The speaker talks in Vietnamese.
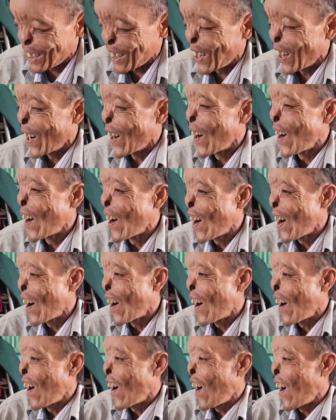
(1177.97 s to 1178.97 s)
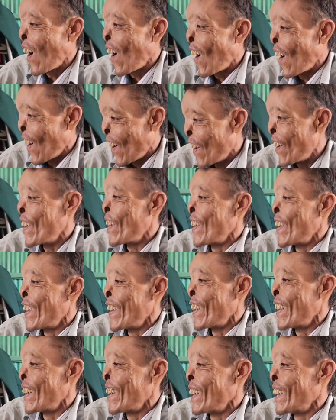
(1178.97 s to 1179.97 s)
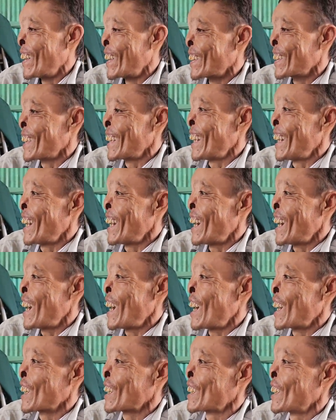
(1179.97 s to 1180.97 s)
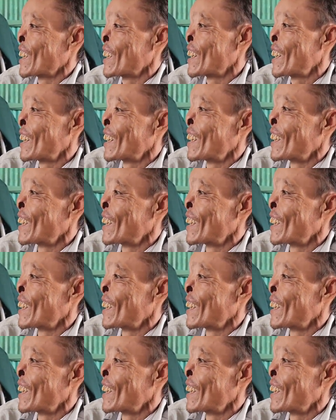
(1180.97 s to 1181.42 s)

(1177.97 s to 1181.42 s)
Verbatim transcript: rượu rượu chè là không thích chỉ có số gà là xong dạ à.